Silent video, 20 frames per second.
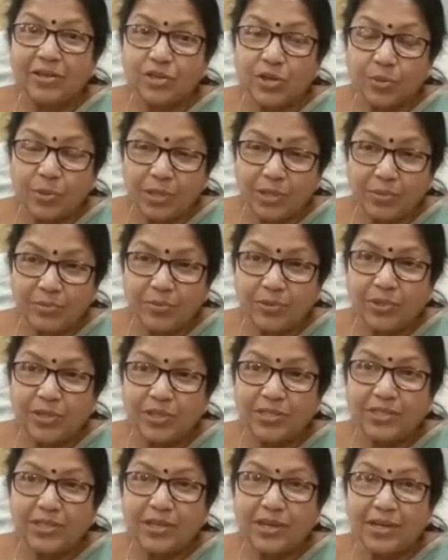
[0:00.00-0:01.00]

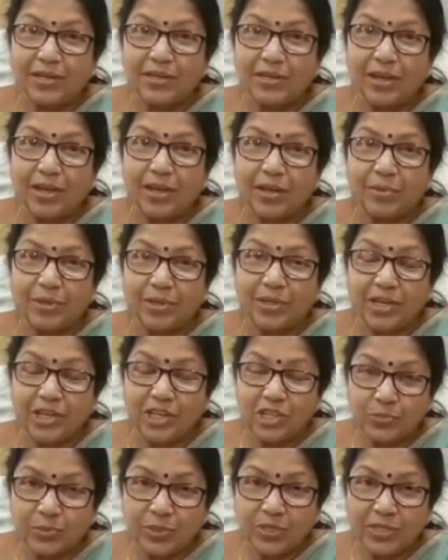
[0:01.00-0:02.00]
সভাধিপতি ছিলেন আমাদের
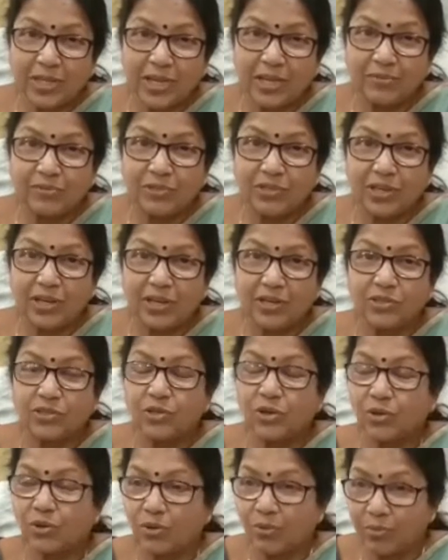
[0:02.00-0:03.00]
এসপি সাহেব ছিলেন
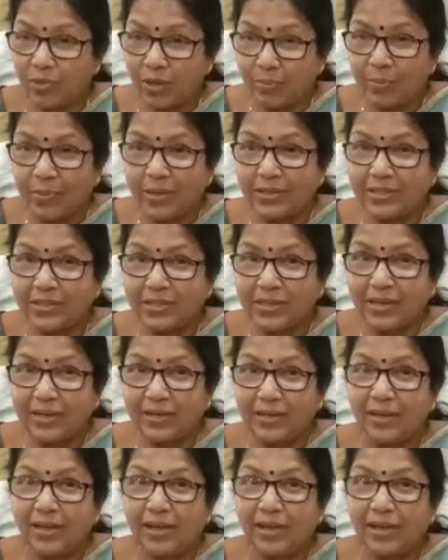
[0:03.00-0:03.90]
সকল মেম্বার ছিলেন